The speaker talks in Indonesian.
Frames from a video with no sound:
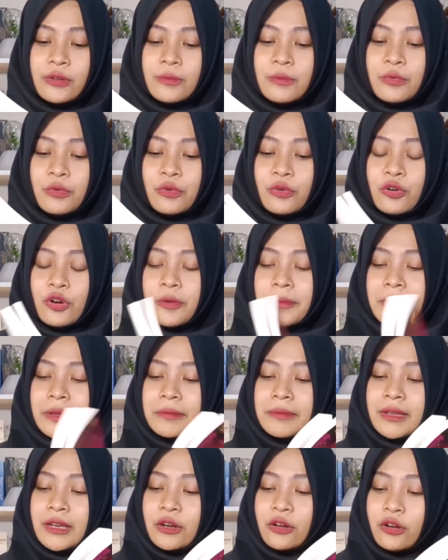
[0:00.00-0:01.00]
buku Komet
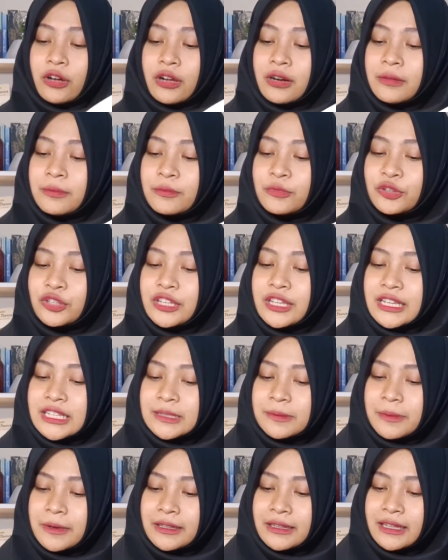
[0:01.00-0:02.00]
Minor, bunyinya
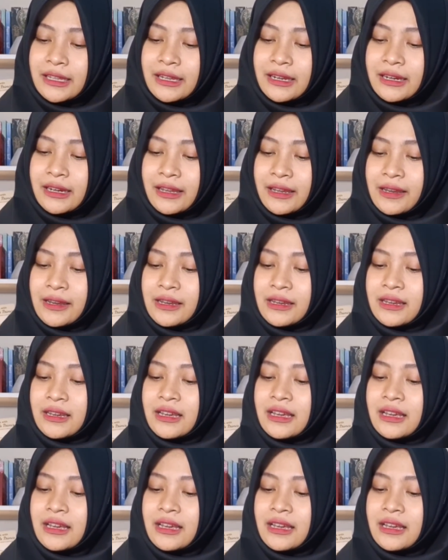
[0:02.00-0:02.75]
seperti ini.